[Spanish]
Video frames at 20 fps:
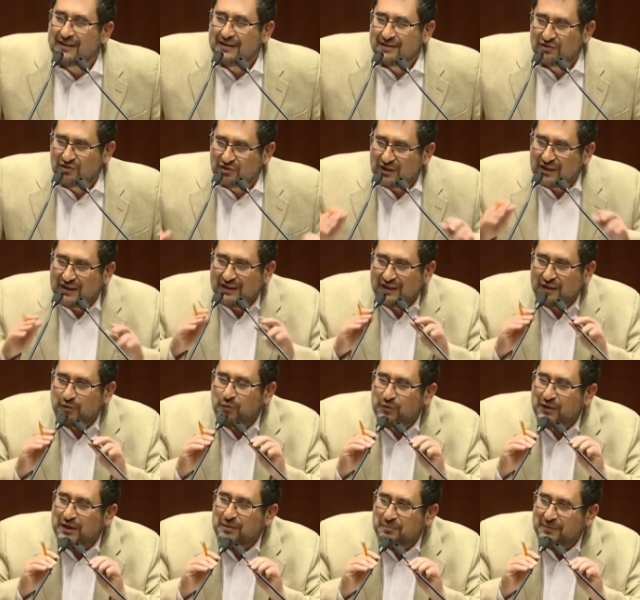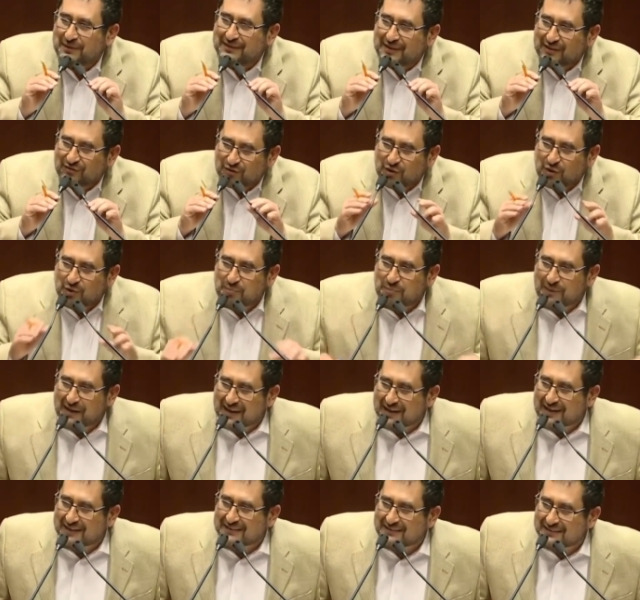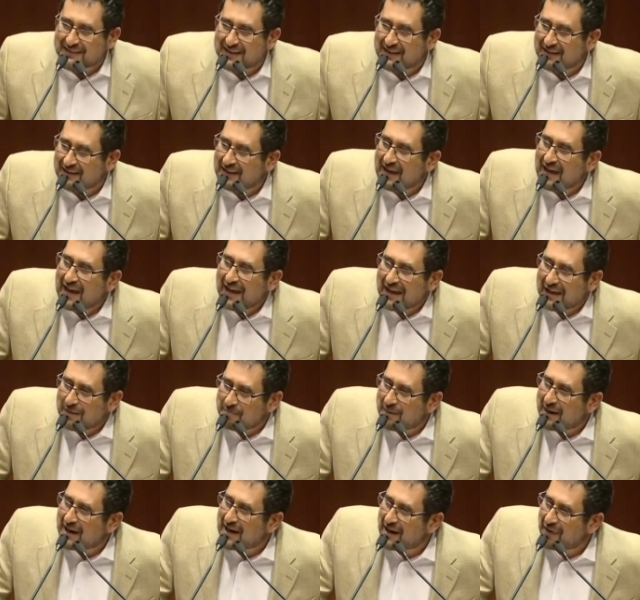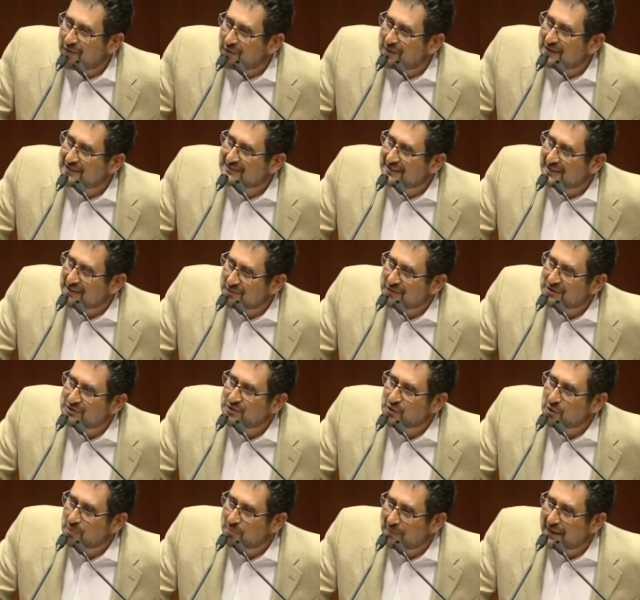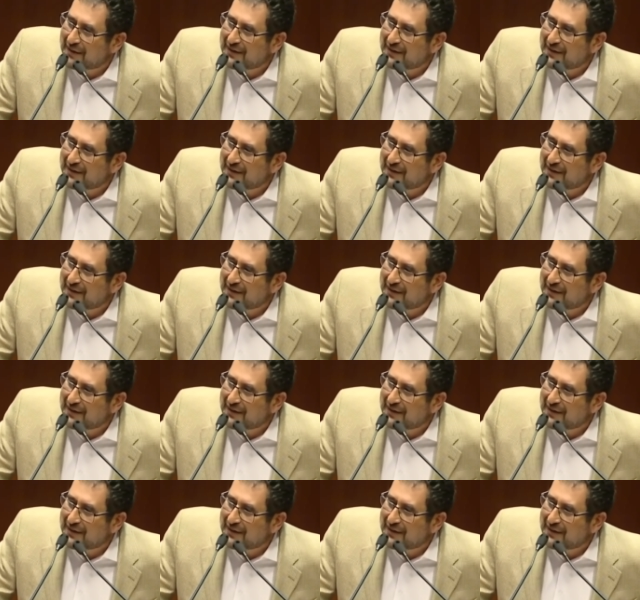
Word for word: sí, una invitación para que sean embajadores de nuestro